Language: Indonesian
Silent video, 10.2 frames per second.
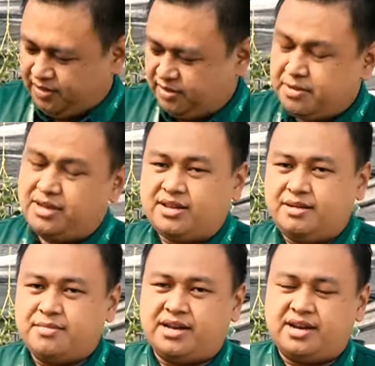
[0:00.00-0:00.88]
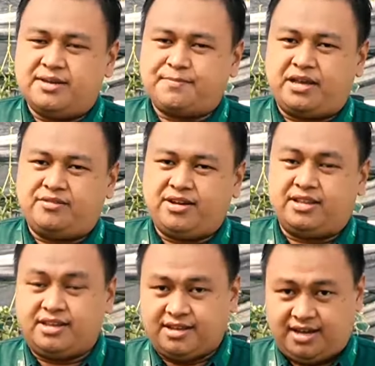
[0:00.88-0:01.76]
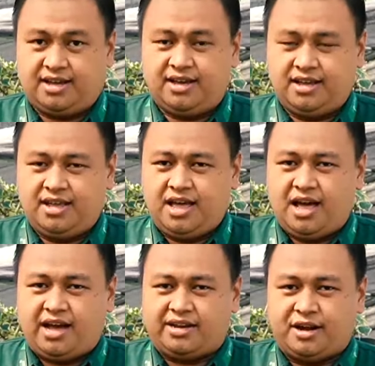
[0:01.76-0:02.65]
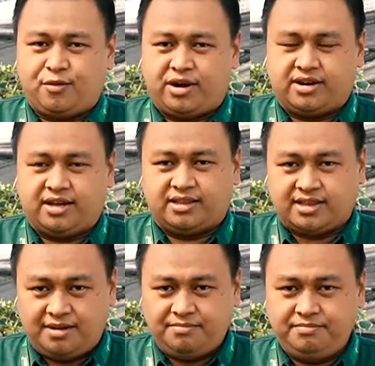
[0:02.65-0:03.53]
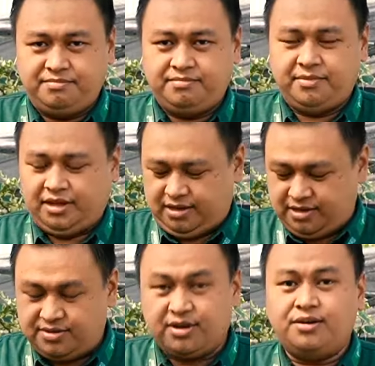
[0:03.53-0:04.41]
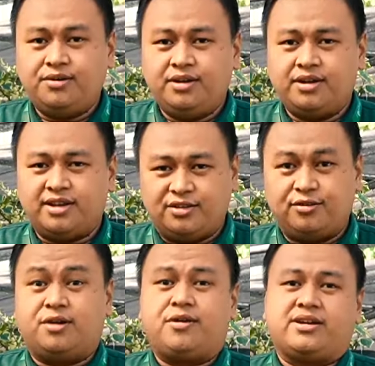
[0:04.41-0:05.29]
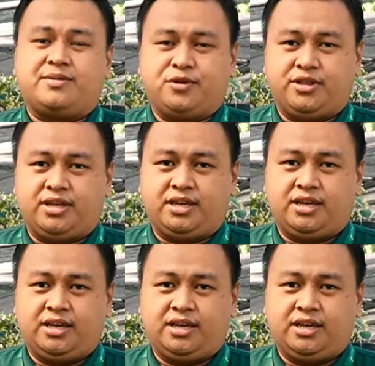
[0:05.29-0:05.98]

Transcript: Sebenarnya bahan HDPE itu ada tiga. Ada warna hitam, hijau, dan juga warna putih.